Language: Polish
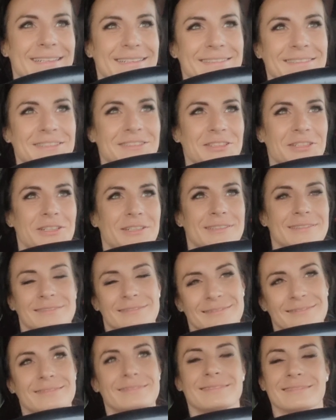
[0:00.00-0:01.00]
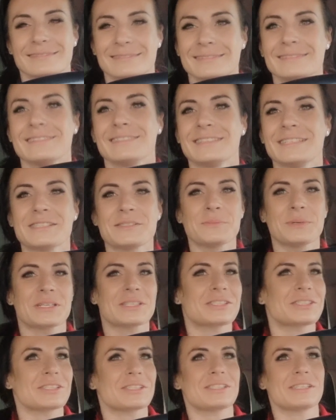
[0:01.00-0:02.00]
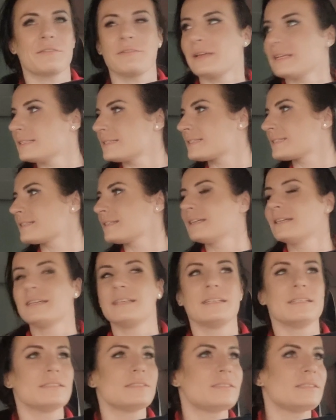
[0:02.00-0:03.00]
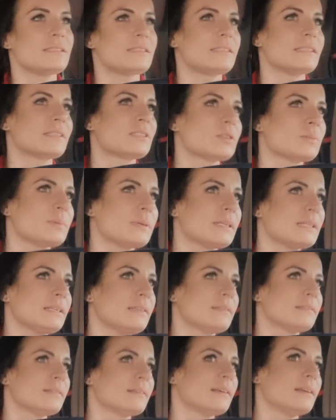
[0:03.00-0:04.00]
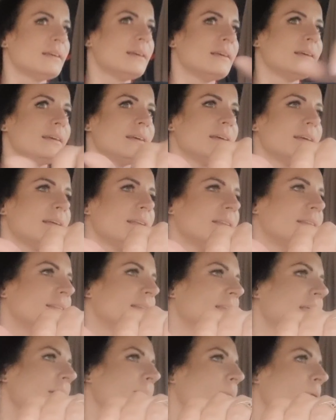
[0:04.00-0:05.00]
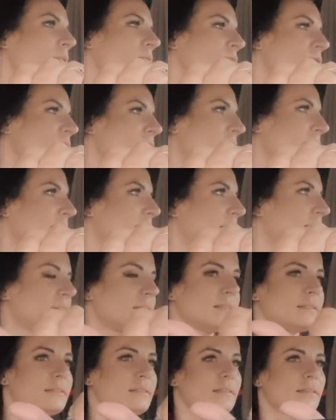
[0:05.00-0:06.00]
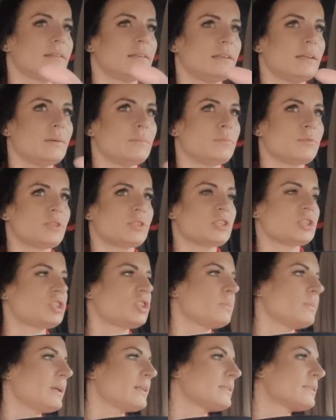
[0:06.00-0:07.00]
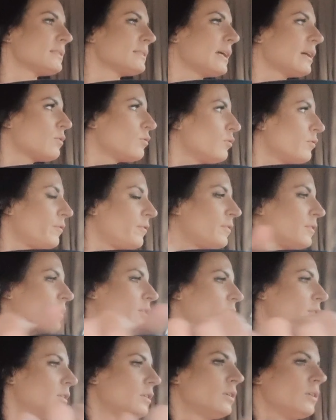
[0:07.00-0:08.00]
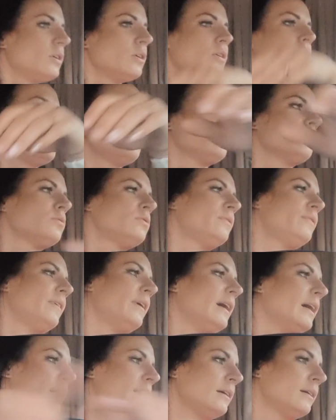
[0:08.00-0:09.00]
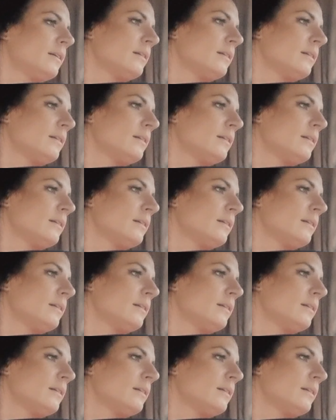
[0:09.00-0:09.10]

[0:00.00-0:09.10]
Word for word: no to, no nie zmieszczę się, więc cisnę sobie na boczek. Muszę się trzymać znaków U2.